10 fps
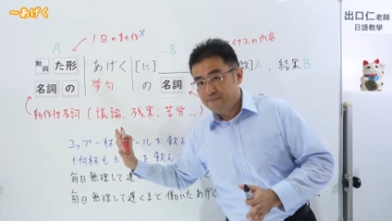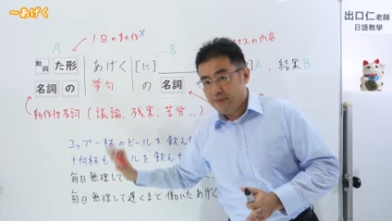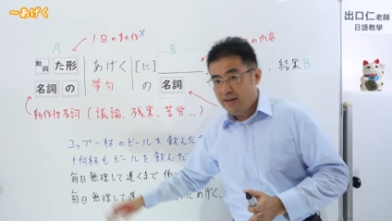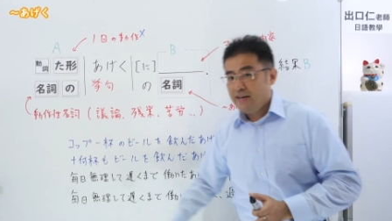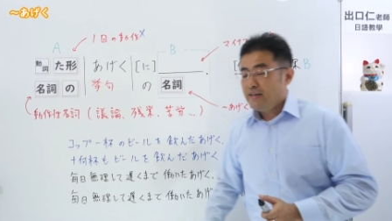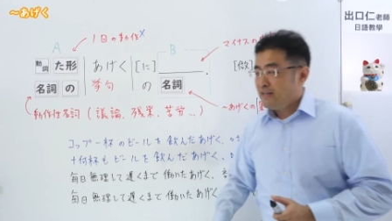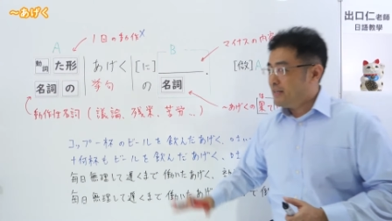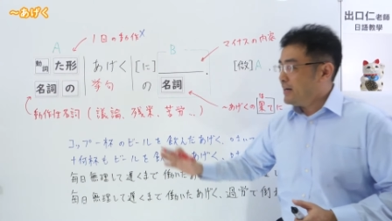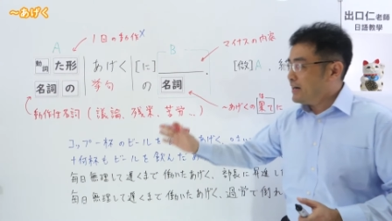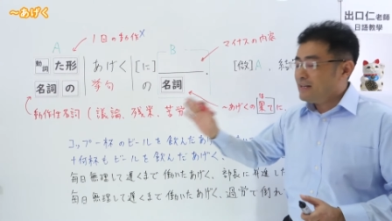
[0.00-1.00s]
ね、
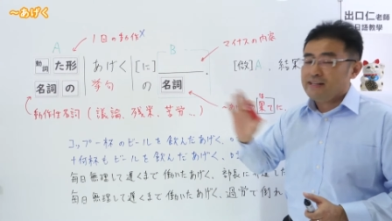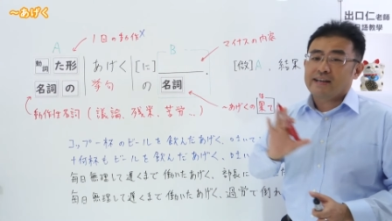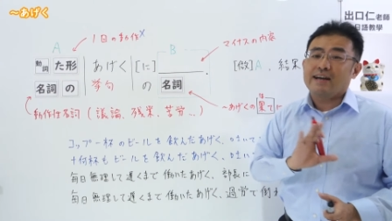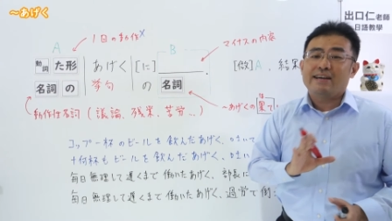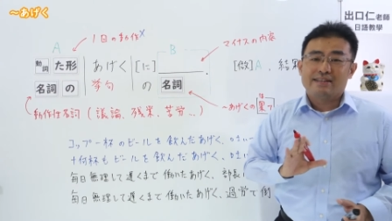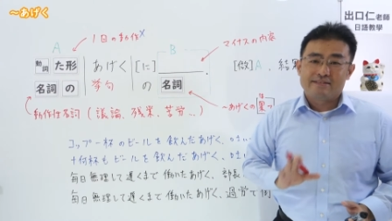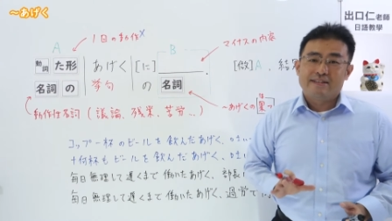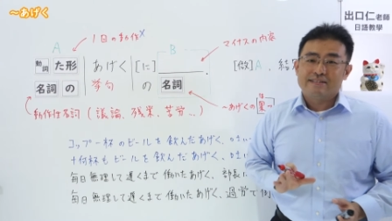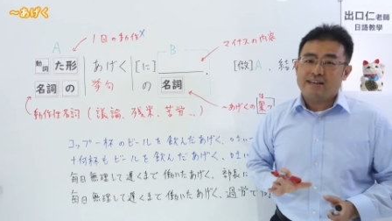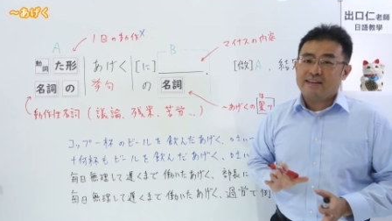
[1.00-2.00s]
ひらがなで書いてく
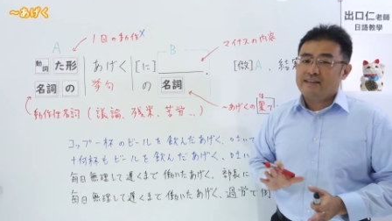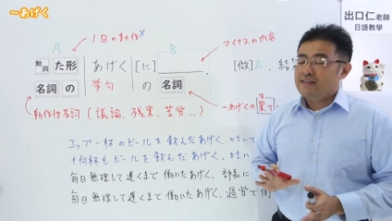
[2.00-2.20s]
ださい。